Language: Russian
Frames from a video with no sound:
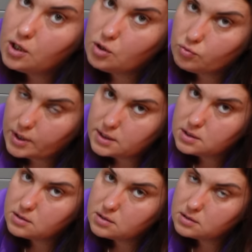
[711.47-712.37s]
И у нас
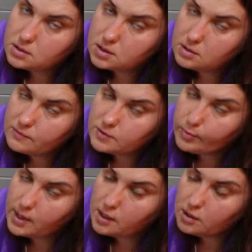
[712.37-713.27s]
э, с Димой в
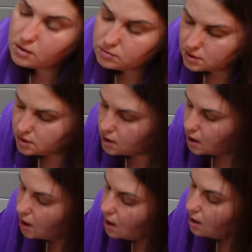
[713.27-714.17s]
спальне, и у детей.